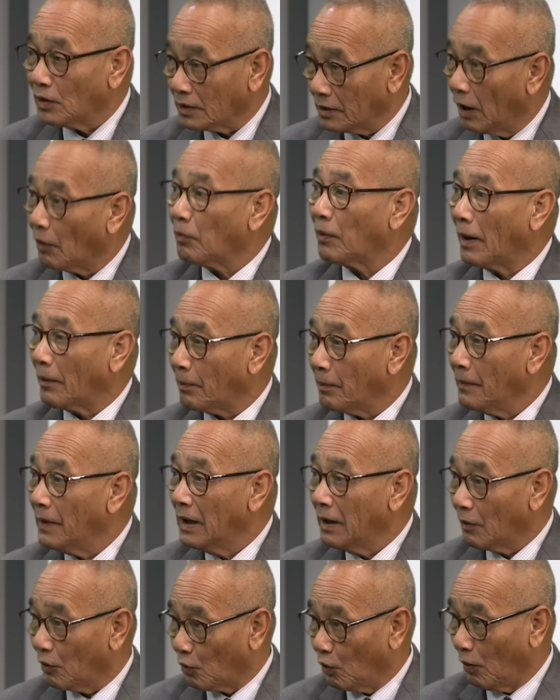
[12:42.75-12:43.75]
độc lập
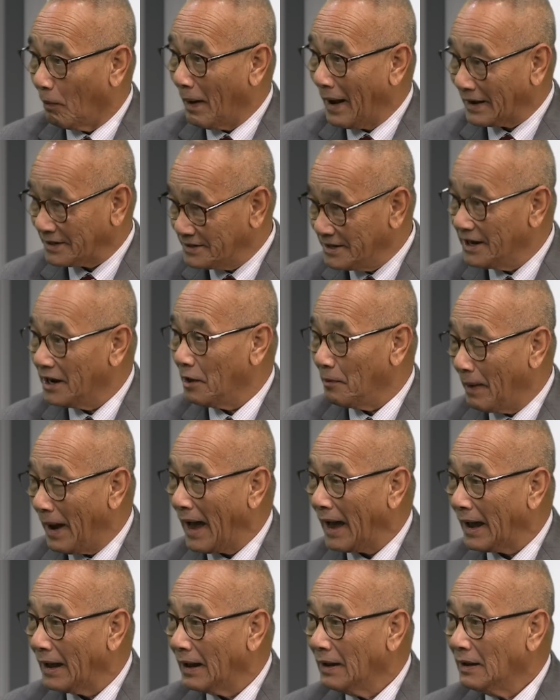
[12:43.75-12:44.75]
của bà
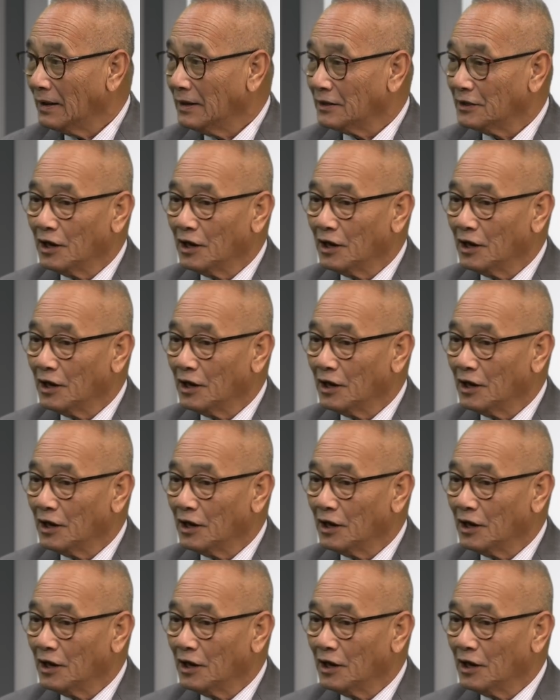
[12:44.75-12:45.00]
cinema ừ.